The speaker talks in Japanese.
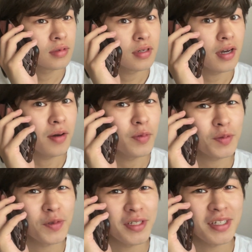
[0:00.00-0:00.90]
あ、もし
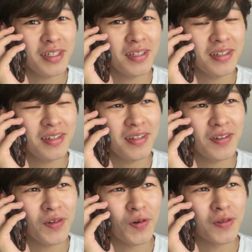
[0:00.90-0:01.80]
もし、
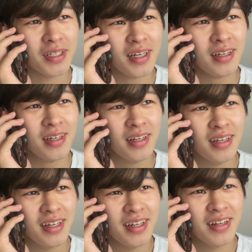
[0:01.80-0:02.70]
りょうこちゃん
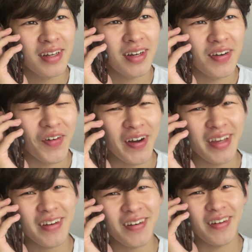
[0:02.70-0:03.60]
おは
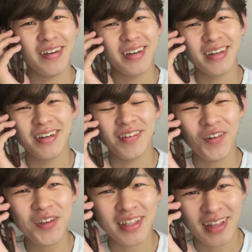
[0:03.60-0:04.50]
よう。
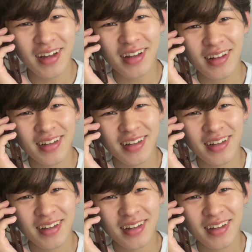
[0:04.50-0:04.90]
起きてた